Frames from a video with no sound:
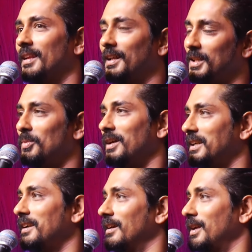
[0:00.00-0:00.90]
அதே
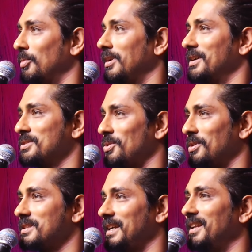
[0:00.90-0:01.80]
மாதிரி நான்
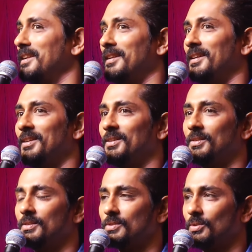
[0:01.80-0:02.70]
கமல்ஹாசனோட சீடன்
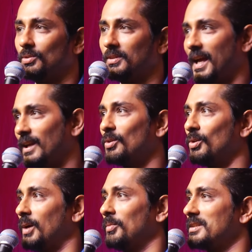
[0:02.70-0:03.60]
ஸோ தேங்க்யூ
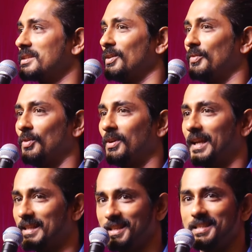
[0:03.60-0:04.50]
கமல் சார் ஃபார்
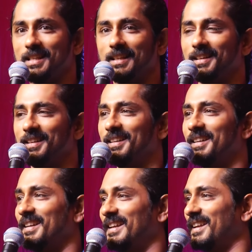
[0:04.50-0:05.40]
எக்ஸிஸ்டிங்
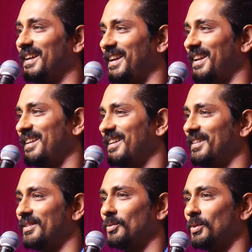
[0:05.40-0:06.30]
நீங்கள் இல்லைன்னா
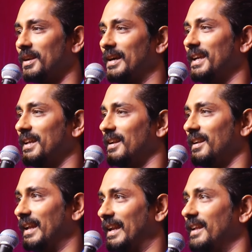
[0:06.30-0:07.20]
ஒரு
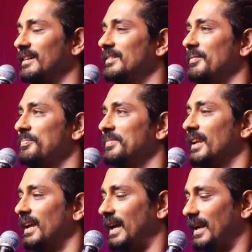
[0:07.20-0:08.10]
நடிகனாக நான் இல்லை
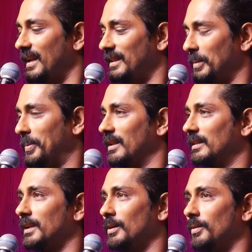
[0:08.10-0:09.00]
அண்ட் இந்த
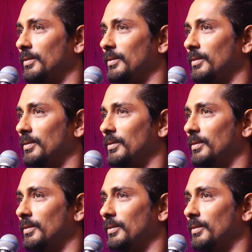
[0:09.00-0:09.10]
படத்தில்